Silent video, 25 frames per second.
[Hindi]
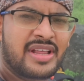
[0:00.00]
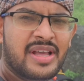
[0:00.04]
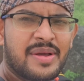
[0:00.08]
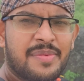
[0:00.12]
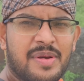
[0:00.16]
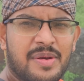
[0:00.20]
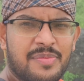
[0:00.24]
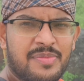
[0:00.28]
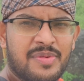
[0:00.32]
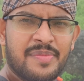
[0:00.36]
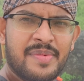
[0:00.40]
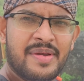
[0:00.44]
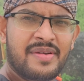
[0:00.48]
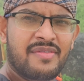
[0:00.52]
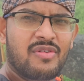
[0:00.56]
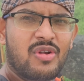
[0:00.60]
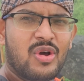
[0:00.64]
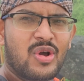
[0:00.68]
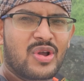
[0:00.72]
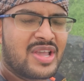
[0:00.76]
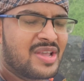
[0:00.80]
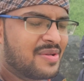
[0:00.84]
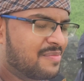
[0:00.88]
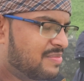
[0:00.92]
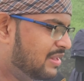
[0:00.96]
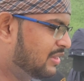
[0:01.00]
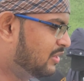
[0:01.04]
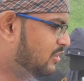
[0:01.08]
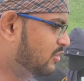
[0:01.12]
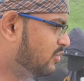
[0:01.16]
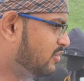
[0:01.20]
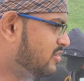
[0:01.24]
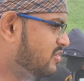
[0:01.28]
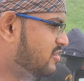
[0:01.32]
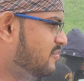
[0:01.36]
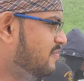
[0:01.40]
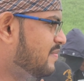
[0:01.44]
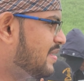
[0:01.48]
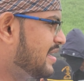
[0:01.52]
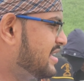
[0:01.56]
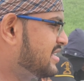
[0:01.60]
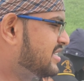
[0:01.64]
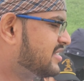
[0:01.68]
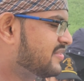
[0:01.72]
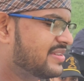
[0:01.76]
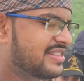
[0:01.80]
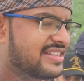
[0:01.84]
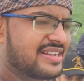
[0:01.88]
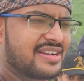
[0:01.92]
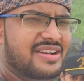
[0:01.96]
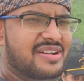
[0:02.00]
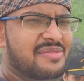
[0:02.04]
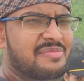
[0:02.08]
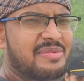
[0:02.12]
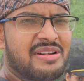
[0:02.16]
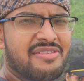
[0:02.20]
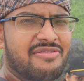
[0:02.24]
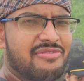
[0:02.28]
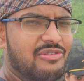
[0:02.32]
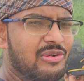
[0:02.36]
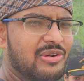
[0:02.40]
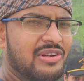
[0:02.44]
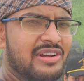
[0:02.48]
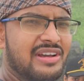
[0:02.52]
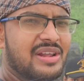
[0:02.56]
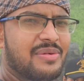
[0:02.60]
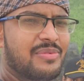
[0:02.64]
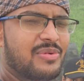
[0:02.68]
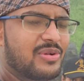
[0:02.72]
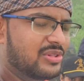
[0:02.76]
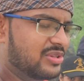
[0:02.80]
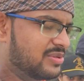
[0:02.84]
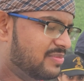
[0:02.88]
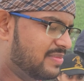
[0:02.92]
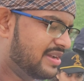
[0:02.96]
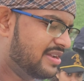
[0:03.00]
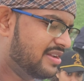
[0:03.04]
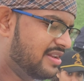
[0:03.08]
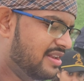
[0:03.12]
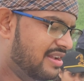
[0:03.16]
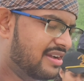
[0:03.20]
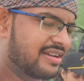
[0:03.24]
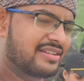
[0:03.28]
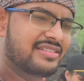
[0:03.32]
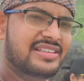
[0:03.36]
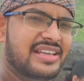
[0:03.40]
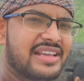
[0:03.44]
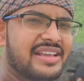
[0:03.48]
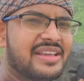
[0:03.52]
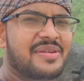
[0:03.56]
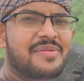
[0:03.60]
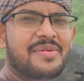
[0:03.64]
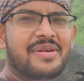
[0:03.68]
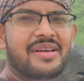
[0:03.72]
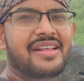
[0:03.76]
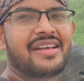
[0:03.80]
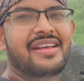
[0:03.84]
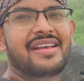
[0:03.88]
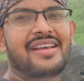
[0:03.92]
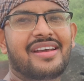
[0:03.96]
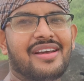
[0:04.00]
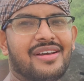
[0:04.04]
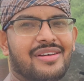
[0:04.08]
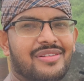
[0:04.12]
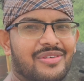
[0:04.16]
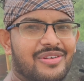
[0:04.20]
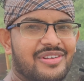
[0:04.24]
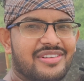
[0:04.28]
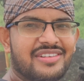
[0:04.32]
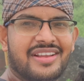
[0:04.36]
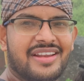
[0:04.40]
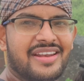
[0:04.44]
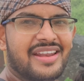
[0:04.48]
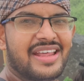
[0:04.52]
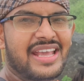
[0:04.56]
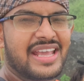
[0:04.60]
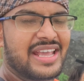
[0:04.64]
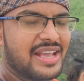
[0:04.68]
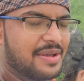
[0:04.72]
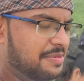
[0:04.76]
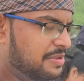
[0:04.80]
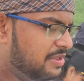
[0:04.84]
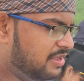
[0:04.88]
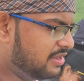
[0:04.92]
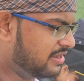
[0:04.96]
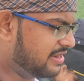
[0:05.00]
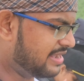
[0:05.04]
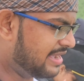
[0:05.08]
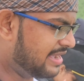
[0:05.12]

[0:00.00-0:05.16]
मतलब अभी मैं ब्लॉगिंग बंद करूँ अभी बारिश में अगर मेरा फ़ोन ख़राब होगा तो भाई लग जाएंगे मेरे तो इसलिए नहीं अभी